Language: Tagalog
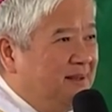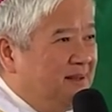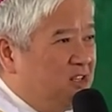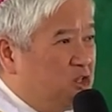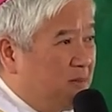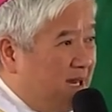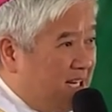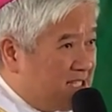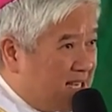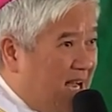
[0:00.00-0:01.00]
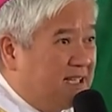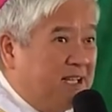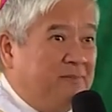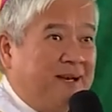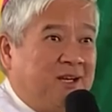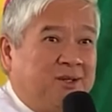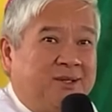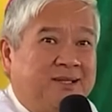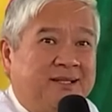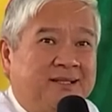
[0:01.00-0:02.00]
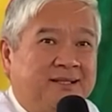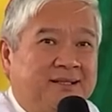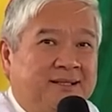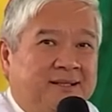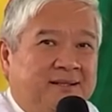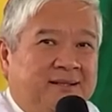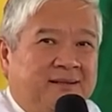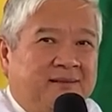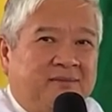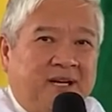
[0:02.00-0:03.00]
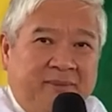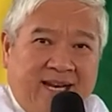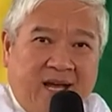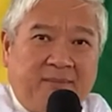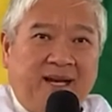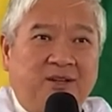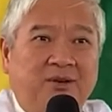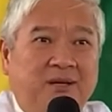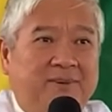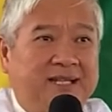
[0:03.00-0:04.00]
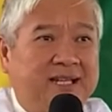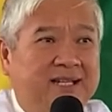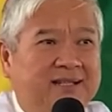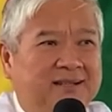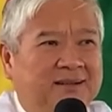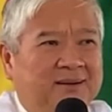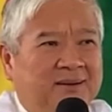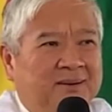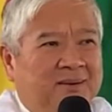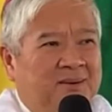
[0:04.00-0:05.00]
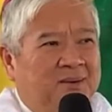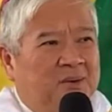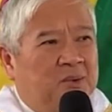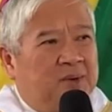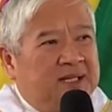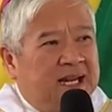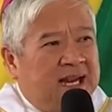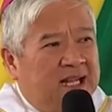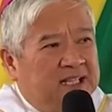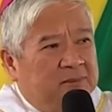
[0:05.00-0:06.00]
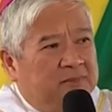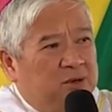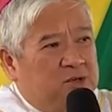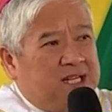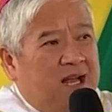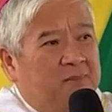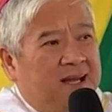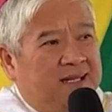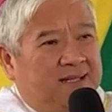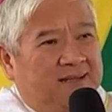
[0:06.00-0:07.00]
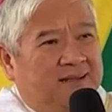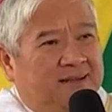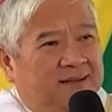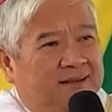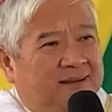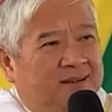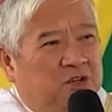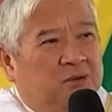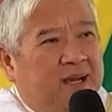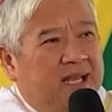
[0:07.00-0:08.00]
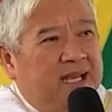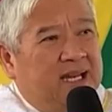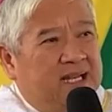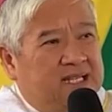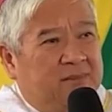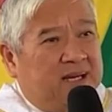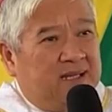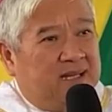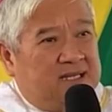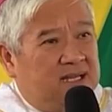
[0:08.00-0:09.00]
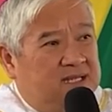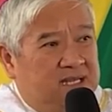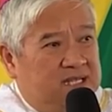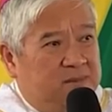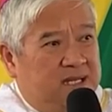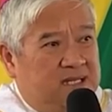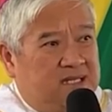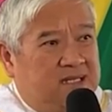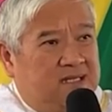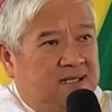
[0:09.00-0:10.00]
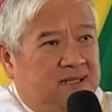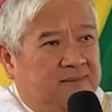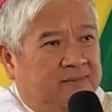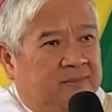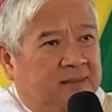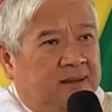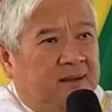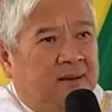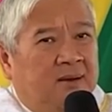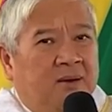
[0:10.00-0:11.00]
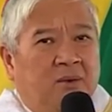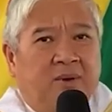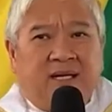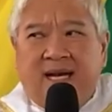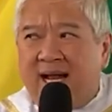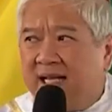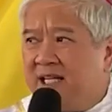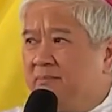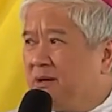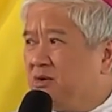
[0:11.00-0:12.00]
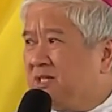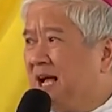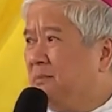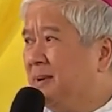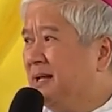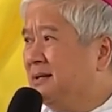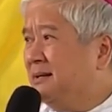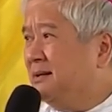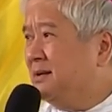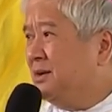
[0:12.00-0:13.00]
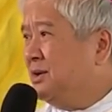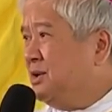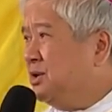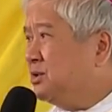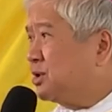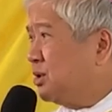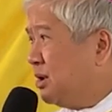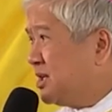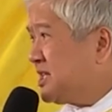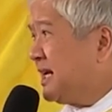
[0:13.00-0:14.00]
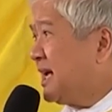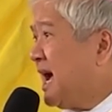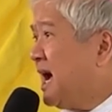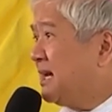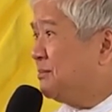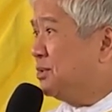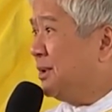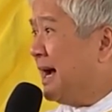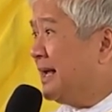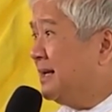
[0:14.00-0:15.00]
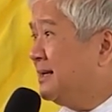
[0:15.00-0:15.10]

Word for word: Subalit sa ating panahon, pang minamahal kong kapatid, huwag na nating pag-usapan yung mahilig sa marites at chismis. Huwag na nating pag-usapan yung troll sa naghahanap buhay